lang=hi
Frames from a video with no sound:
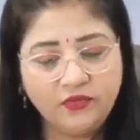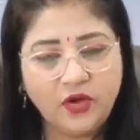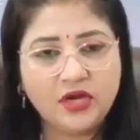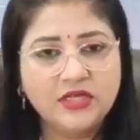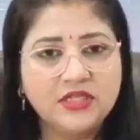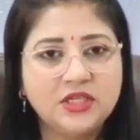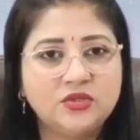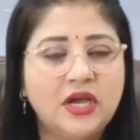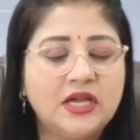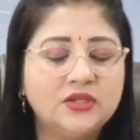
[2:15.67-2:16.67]
फॉरन चीज़ें
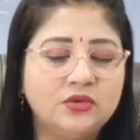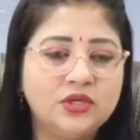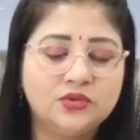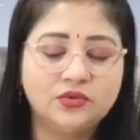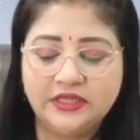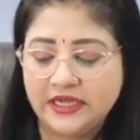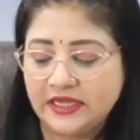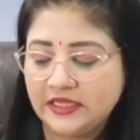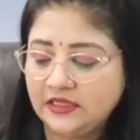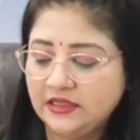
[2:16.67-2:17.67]
जो है आज सुलझती हुई
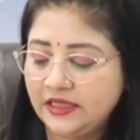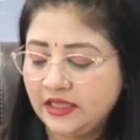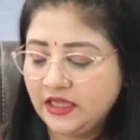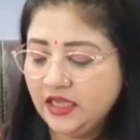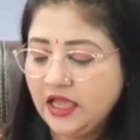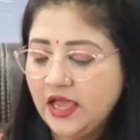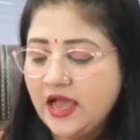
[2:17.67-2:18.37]
दिखाई देती देगी